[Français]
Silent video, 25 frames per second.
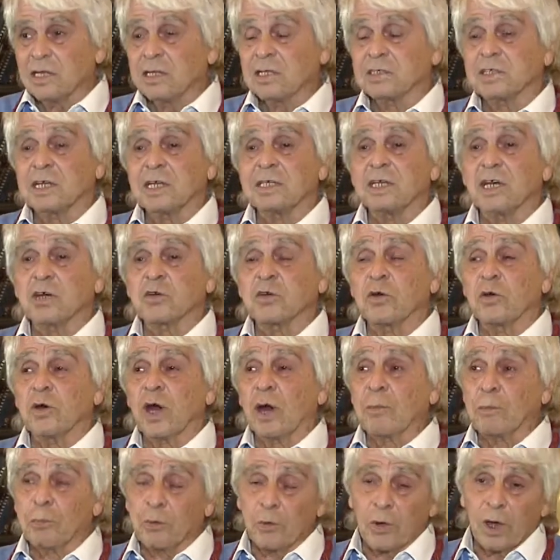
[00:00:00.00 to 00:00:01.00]
C'est-à-dire que
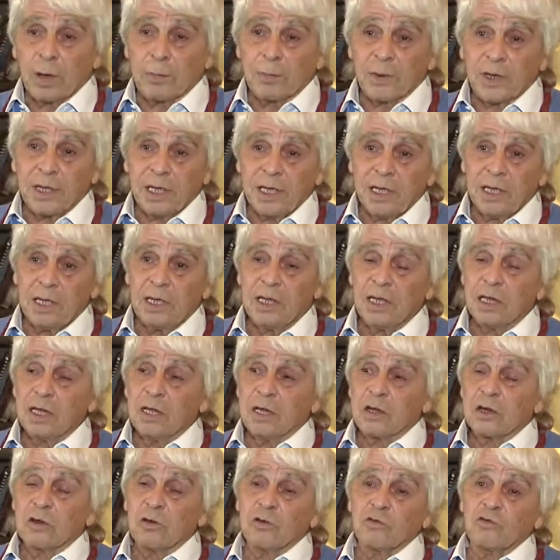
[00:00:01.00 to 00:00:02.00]
peu après,
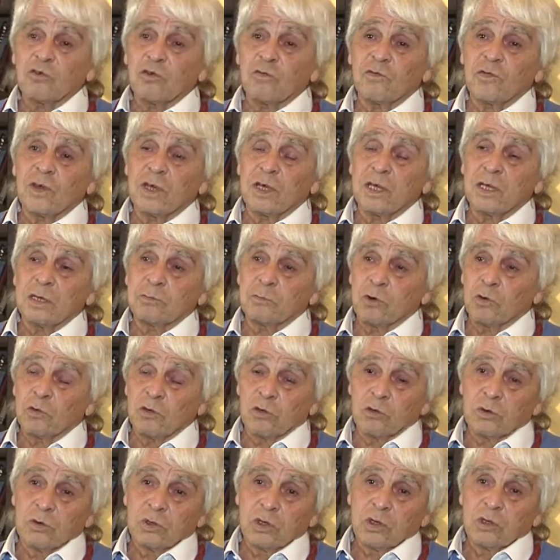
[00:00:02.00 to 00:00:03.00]
quand je vais, bon,